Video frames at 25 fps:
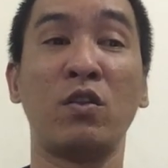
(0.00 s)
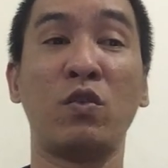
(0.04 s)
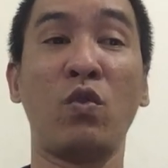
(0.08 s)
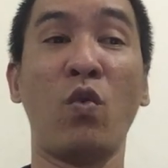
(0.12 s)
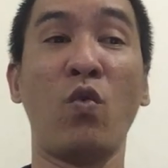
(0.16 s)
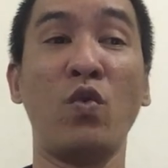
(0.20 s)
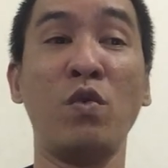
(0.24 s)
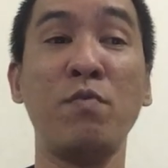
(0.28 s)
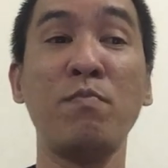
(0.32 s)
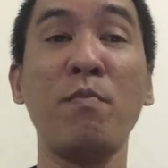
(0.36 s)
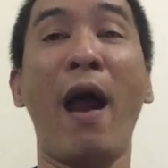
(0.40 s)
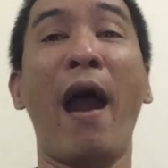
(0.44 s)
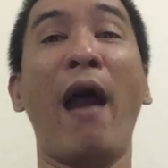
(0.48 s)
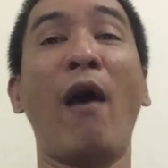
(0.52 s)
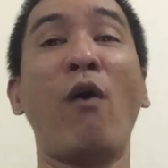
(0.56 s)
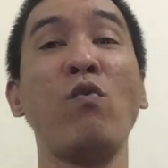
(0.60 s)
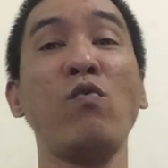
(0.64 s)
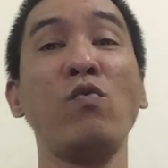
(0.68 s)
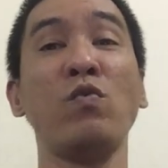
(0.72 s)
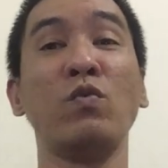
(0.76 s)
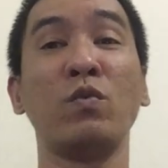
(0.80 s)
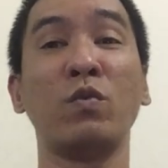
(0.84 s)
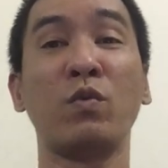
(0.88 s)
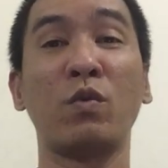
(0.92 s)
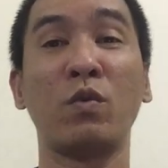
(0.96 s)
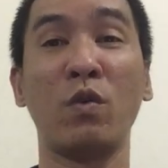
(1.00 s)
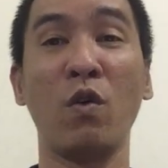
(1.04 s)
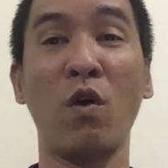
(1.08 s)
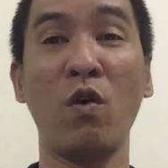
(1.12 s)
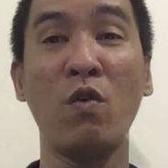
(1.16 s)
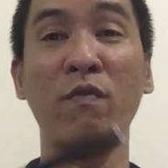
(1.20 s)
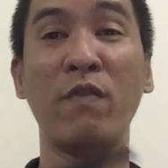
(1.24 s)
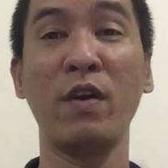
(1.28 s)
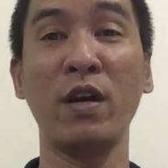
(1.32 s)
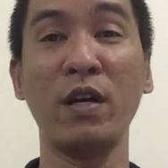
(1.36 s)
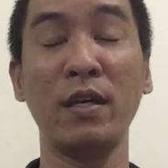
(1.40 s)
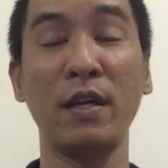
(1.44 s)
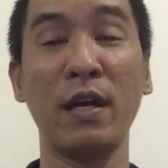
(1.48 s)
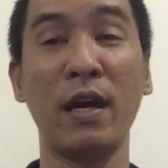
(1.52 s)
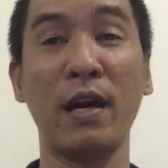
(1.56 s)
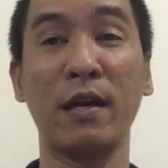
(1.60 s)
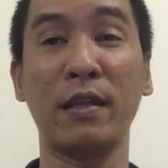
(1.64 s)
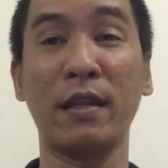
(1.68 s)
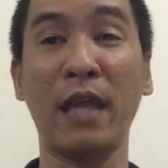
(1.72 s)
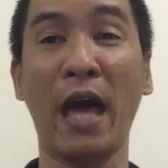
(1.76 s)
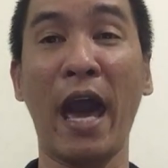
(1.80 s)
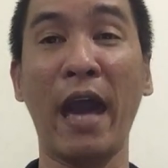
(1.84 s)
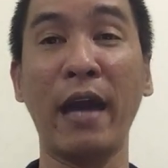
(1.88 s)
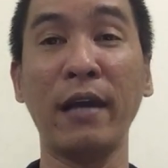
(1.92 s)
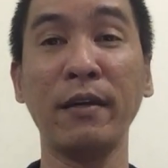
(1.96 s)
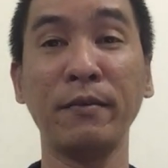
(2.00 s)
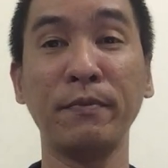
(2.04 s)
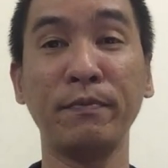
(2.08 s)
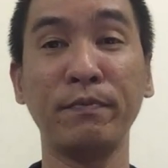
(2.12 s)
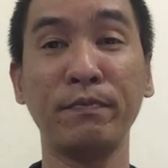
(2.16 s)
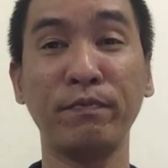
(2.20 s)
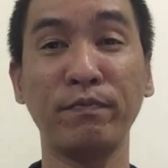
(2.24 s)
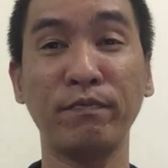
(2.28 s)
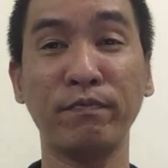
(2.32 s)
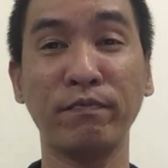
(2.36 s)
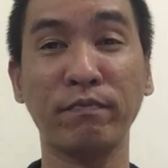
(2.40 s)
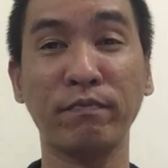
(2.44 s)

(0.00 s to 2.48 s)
tuổi Mão đối với tháng